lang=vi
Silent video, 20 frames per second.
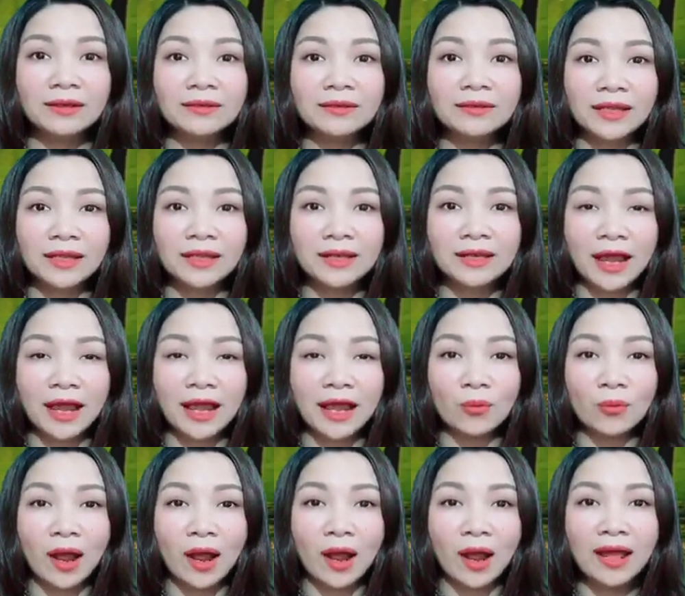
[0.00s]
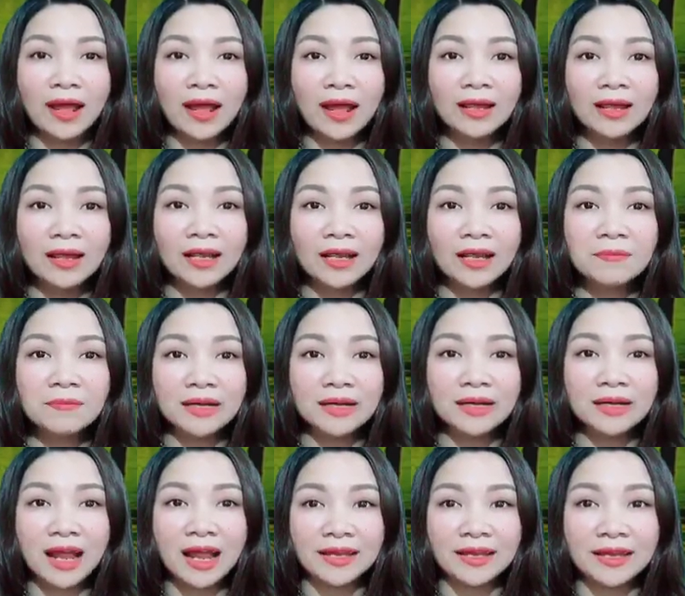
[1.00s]
tự tin thái quá, nghĩ
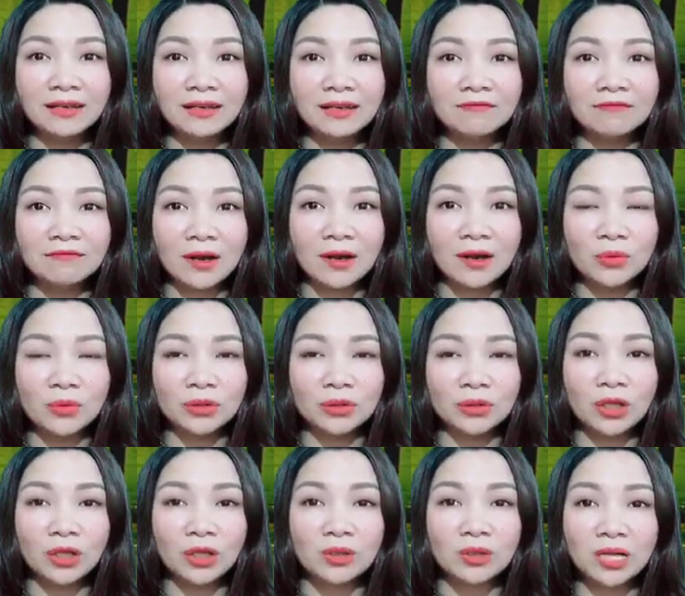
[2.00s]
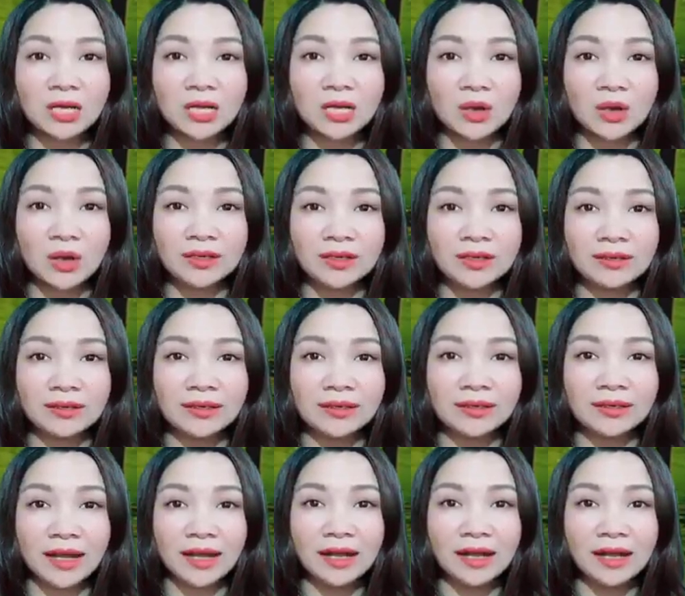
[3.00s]
mình là nhất và luôn tỏ ra coi thường
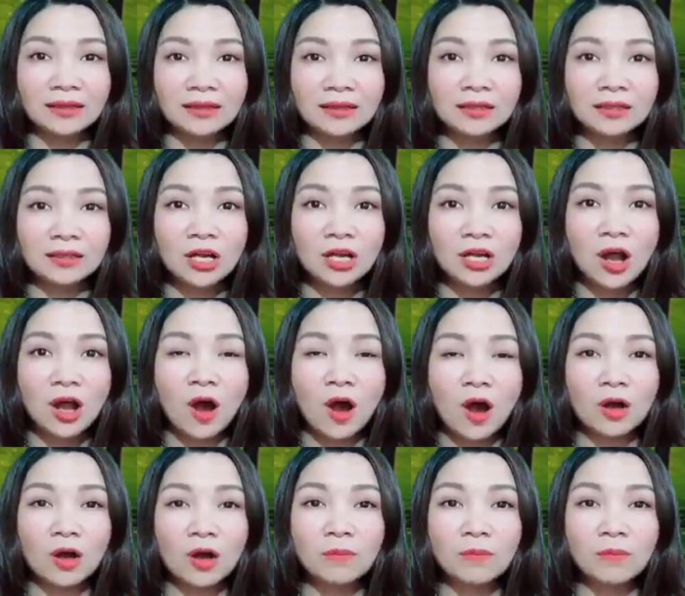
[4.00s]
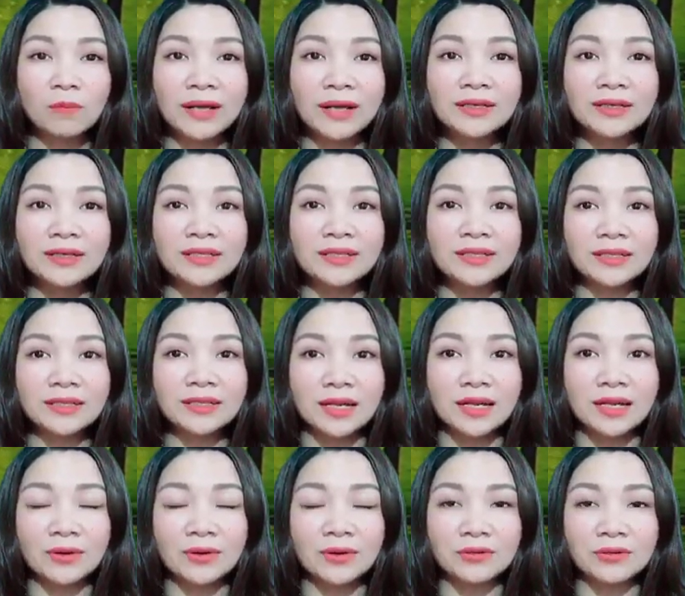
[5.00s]
người khác. Họ không mấy ưa những
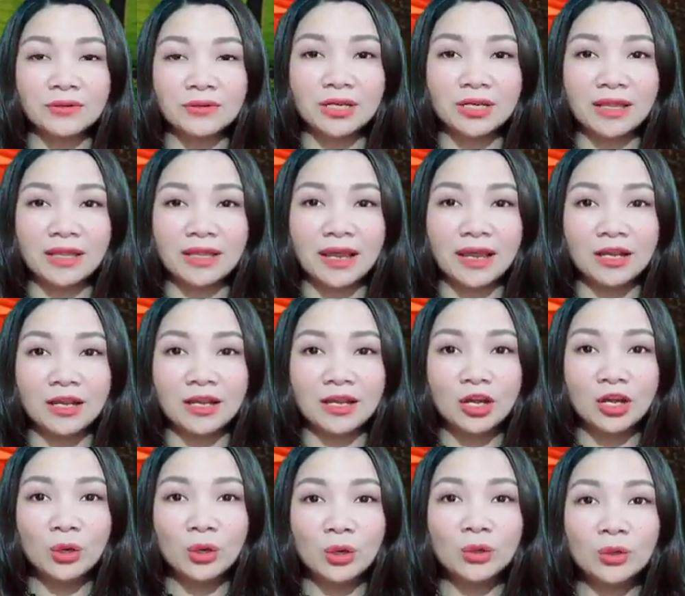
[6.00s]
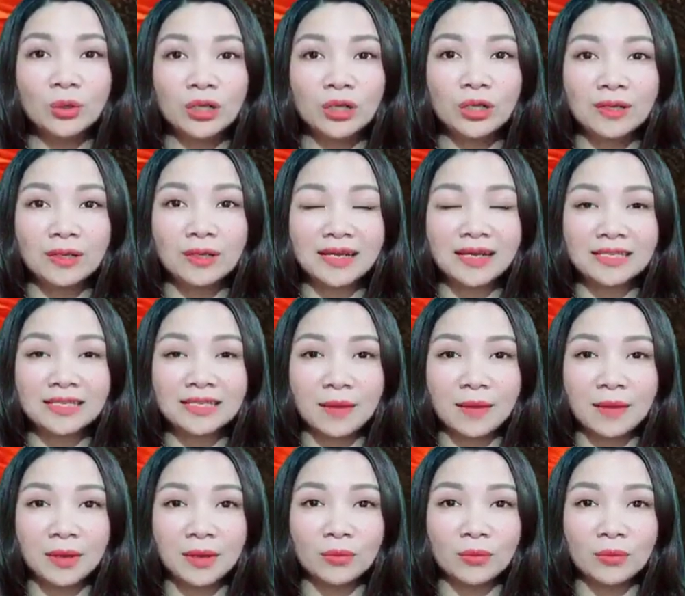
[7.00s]
người lao chân tay, luôn tỏ ra
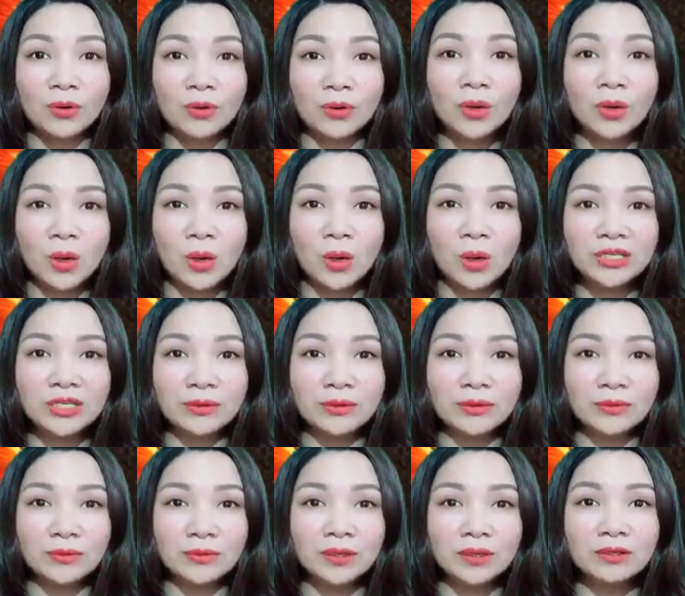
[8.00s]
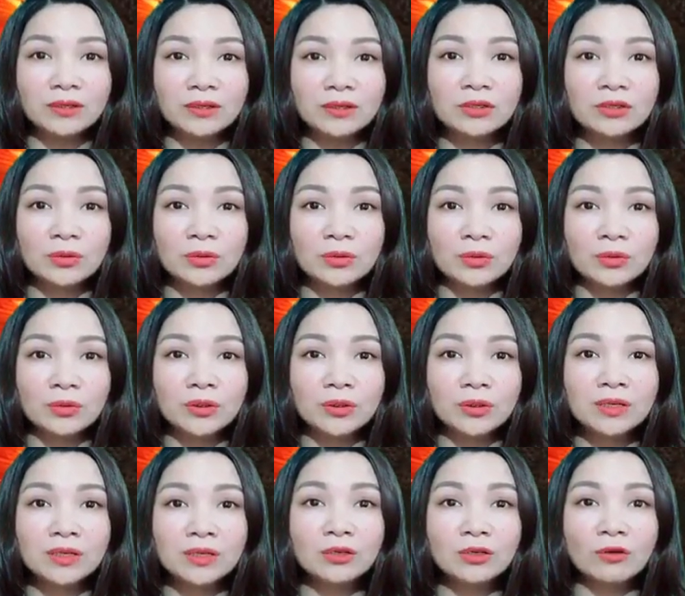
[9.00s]
rẻ bỉu, khó chịu, dù
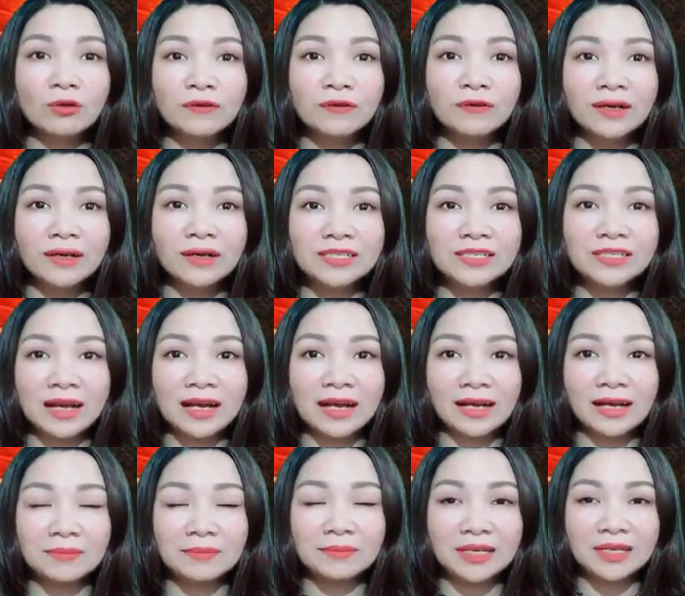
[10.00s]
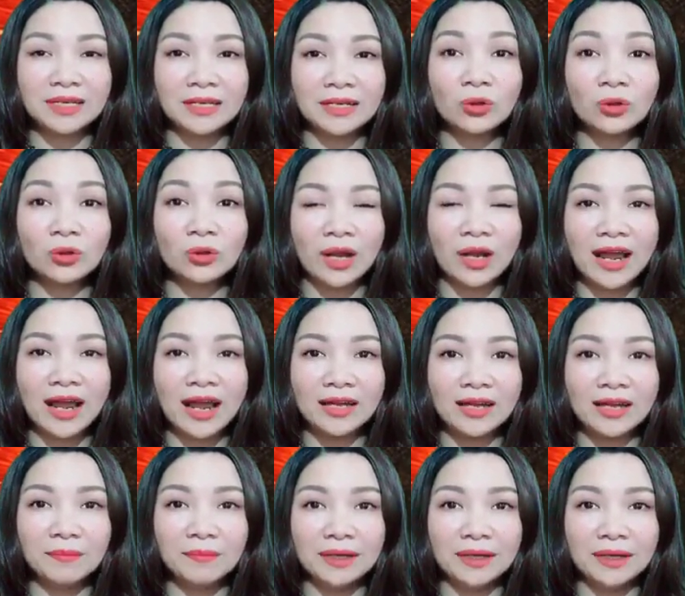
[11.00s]
đối phương chẳng làm gì tổn hại
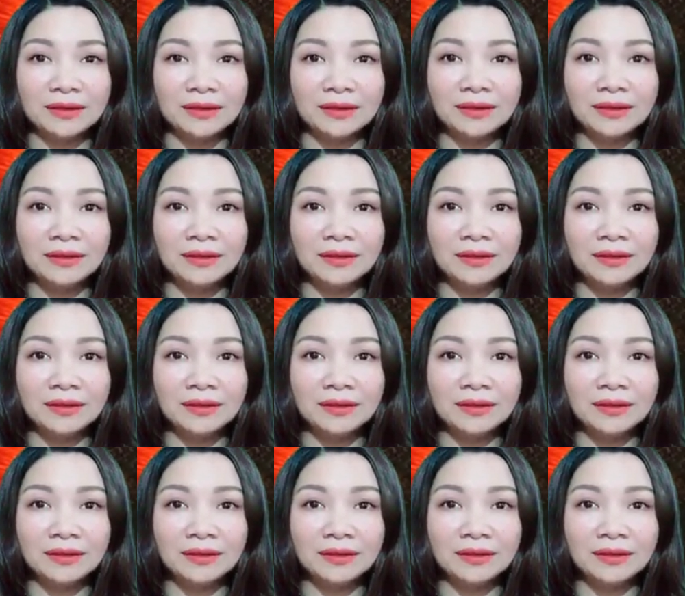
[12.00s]
đến mình.